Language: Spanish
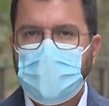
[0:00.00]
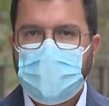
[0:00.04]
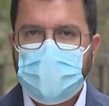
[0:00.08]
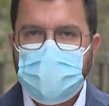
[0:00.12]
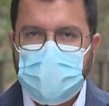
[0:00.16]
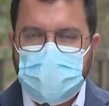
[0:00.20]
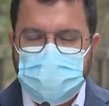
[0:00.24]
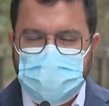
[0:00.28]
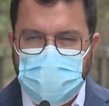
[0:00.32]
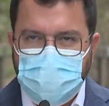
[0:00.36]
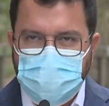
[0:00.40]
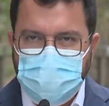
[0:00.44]

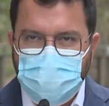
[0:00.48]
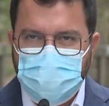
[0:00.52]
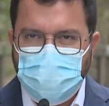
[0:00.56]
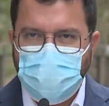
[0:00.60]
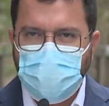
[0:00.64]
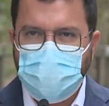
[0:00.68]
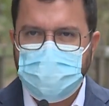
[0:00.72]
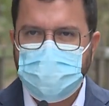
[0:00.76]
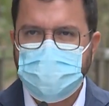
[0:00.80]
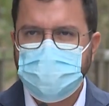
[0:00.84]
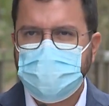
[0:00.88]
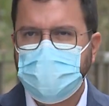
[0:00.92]
Desde el punto
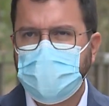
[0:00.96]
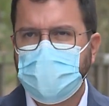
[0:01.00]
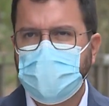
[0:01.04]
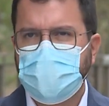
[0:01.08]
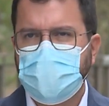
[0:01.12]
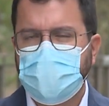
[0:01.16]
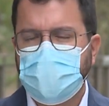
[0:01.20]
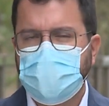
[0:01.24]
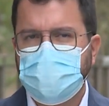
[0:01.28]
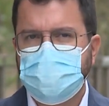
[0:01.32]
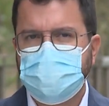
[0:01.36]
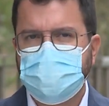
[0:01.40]
de
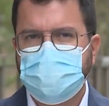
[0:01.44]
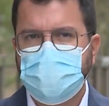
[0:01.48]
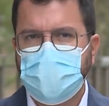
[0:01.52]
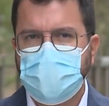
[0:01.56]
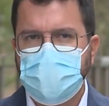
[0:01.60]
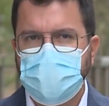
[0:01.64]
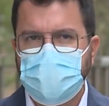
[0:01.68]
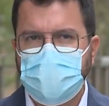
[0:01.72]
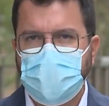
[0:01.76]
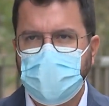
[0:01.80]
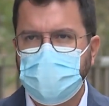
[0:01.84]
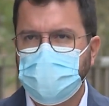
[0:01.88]
vista
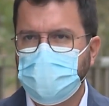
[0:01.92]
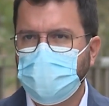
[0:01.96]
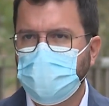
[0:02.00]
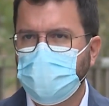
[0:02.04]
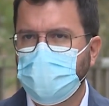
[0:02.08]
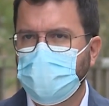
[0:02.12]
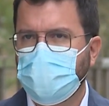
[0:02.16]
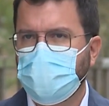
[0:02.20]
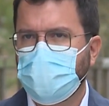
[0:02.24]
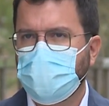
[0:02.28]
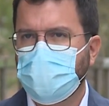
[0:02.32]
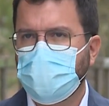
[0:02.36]

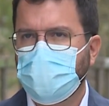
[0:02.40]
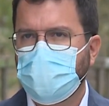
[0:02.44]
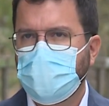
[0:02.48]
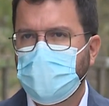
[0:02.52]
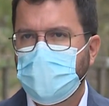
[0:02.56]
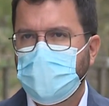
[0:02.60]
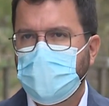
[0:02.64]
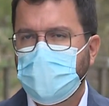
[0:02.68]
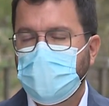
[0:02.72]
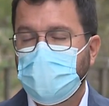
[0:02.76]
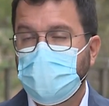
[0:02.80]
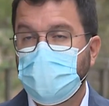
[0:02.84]
sanitario,
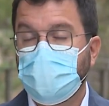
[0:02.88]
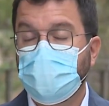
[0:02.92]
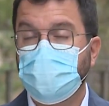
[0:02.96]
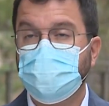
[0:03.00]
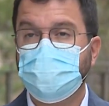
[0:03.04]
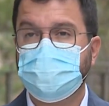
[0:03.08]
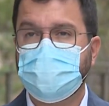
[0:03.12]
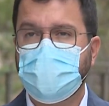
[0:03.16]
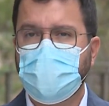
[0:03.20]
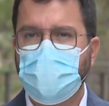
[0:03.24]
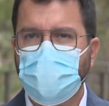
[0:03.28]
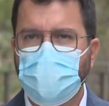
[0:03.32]
nos
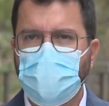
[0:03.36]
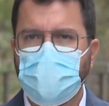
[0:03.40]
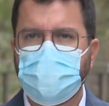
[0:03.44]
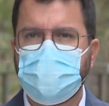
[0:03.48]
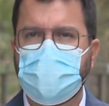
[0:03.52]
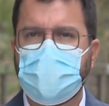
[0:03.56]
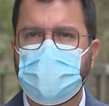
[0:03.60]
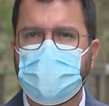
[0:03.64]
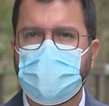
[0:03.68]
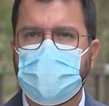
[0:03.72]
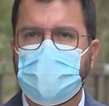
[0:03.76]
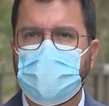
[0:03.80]

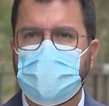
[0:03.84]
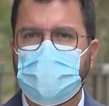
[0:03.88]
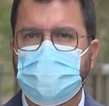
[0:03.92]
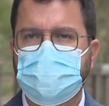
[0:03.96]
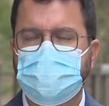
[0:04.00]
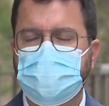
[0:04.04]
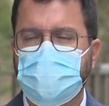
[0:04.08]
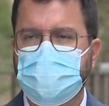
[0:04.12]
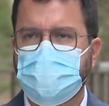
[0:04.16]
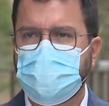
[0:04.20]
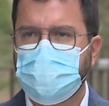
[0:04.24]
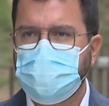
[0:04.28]
preocupan
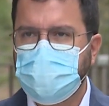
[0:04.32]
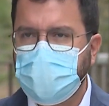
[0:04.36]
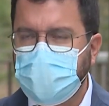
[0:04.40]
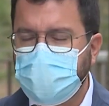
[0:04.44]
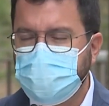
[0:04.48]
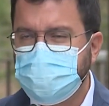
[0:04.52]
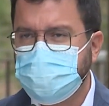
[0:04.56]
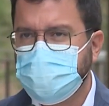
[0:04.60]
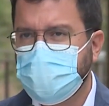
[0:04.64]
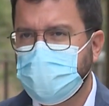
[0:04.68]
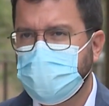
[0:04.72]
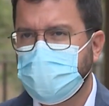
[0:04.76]
las
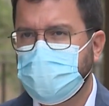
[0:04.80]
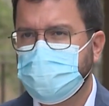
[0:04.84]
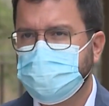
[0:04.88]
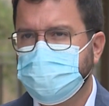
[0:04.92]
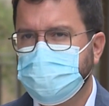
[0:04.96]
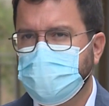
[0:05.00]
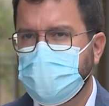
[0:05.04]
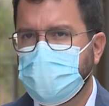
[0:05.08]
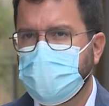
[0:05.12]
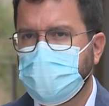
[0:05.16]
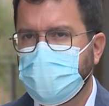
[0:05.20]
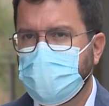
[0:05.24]
actividades en las
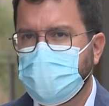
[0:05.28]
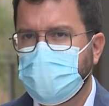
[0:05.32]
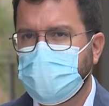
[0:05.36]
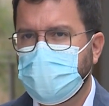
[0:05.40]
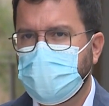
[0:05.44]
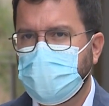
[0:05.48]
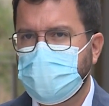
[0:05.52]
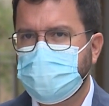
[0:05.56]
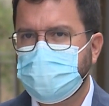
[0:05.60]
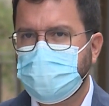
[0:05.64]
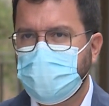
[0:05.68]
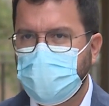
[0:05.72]
que
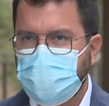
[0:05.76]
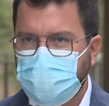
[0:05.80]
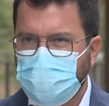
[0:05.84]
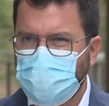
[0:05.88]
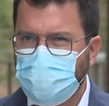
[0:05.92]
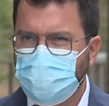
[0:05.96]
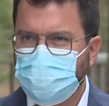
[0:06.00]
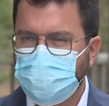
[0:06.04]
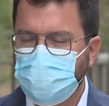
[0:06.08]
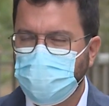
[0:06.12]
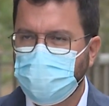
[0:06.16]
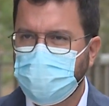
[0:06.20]
la
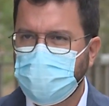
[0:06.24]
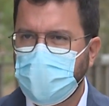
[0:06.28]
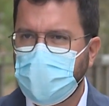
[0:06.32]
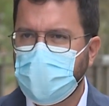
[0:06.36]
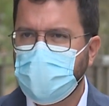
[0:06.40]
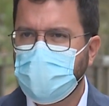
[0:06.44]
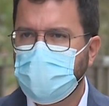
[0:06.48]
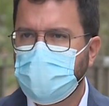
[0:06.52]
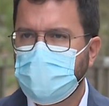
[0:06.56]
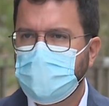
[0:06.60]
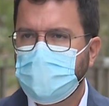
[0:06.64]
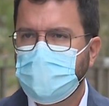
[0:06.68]
interacción
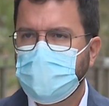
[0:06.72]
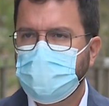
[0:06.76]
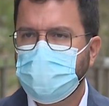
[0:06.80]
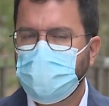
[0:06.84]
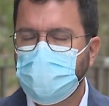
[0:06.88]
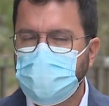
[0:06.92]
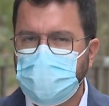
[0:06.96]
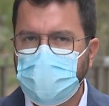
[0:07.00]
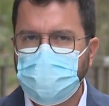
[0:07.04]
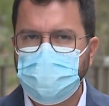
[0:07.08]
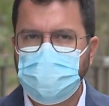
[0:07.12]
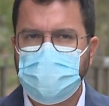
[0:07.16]
social
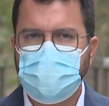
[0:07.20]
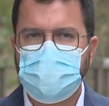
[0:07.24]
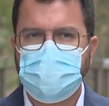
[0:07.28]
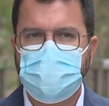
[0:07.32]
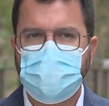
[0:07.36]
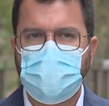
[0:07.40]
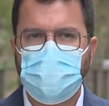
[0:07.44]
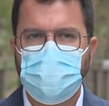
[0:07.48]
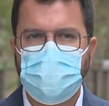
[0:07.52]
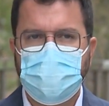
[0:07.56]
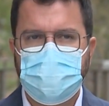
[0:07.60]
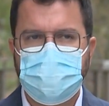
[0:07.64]
puede hacer que
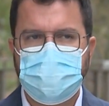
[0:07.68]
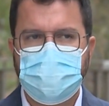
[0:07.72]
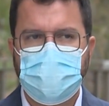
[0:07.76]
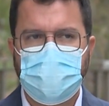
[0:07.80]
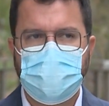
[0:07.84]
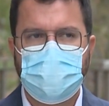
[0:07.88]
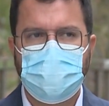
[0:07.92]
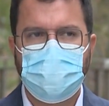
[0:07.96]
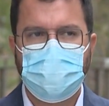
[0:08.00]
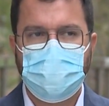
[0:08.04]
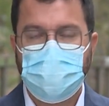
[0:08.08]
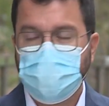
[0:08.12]
aumente
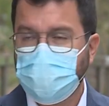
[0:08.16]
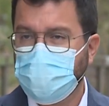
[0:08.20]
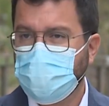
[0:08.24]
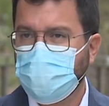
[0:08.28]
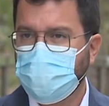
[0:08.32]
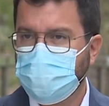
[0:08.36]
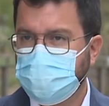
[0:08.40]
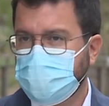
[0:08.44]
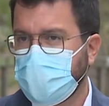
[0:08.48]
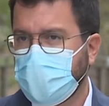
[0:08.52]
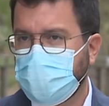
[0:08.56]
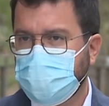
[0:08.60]
el número de
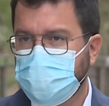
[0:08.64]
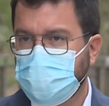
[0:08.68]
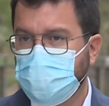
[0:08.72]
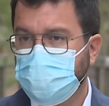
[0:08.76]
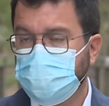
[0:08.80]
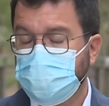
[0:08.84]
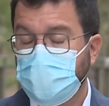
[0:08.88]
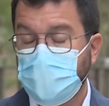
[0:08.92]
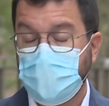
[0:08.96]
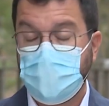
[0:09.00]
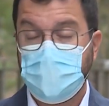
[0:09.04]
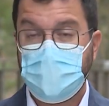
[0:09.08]

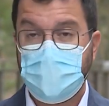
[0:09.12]
contagios.